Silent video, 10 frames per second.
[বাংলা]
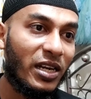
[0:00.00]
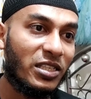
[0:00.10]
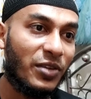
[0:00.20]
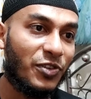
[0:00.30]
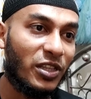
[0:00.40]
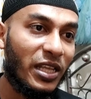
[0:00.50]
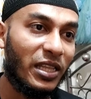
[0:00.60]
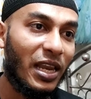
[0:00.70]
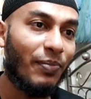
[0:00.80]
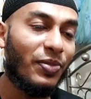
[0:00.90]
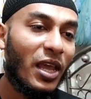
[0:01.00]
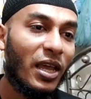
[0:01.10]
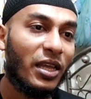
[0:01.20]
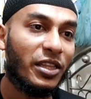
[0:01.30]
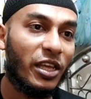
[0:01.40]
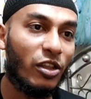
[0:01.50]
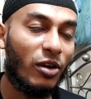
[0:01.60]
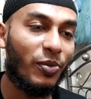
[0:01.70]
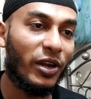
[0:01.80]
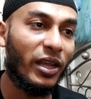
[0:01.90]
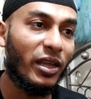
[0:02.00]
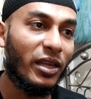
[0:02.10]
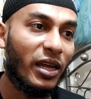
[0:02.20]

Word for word: ডিসক্রিপশান দিয়ে দিলাম দিয়ে দেওয়ার পরে